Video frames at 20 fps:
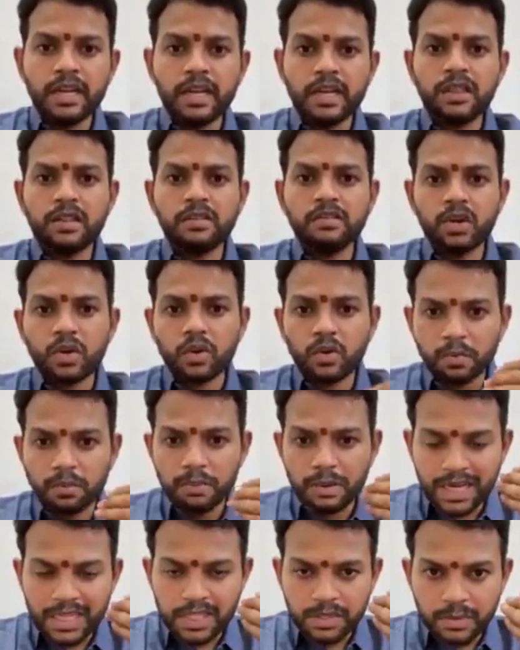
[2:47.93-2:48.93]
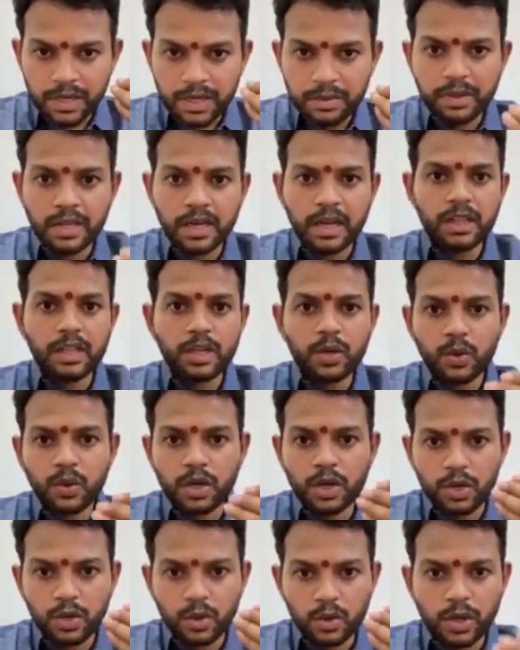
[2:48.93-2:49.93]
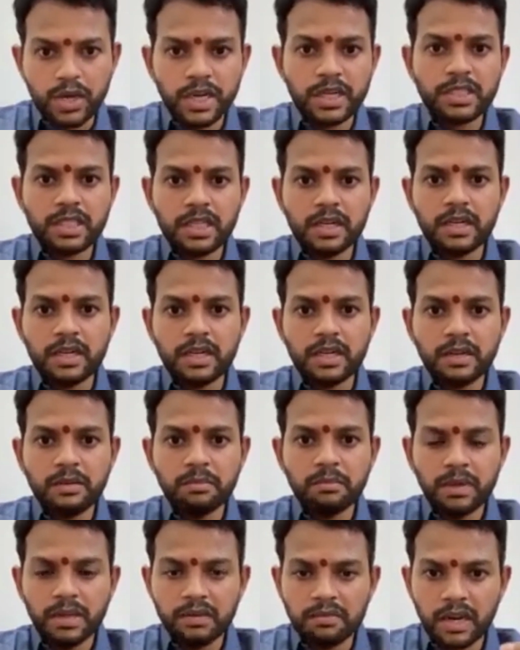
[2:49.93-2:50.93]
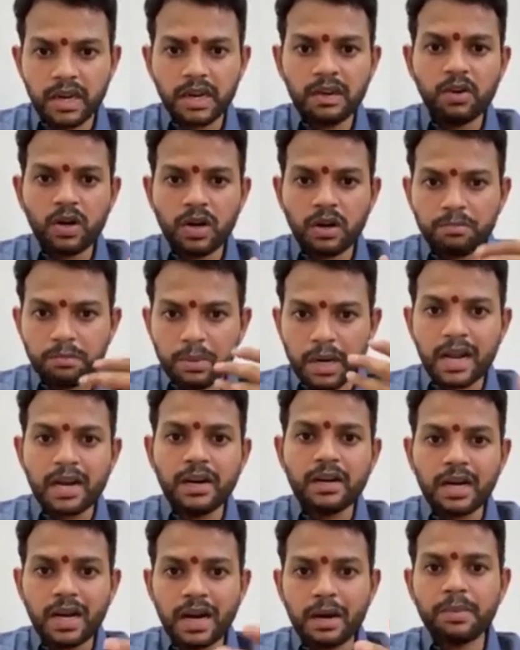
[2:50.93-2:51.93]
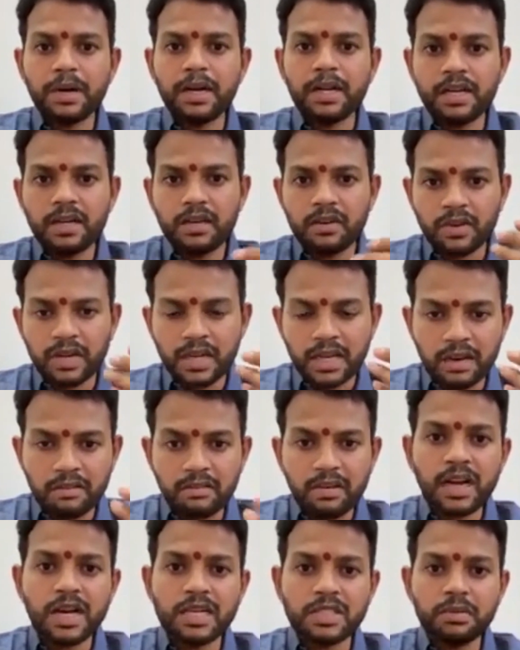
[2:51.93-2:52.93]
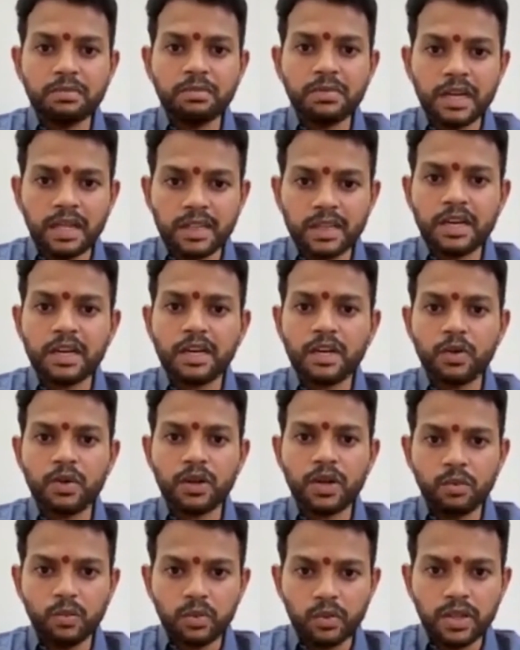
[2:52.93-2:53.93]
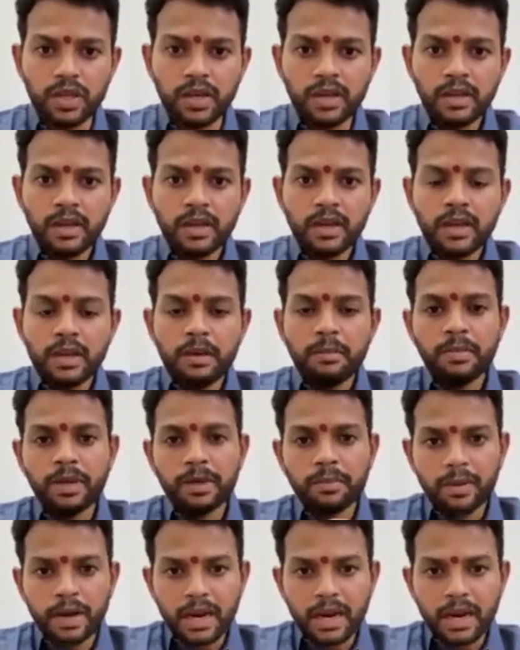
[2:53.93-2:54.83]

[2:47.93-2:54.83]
వీలైనంత వరకు ప్లాజ్మాని మీరందరూ కూడా డొనేట్ చేయండి మీ వల్ల ఒక ప్రాణం కాపాడేటటువంటి అవకాశం మీ అందరికీ కూడా ఉంది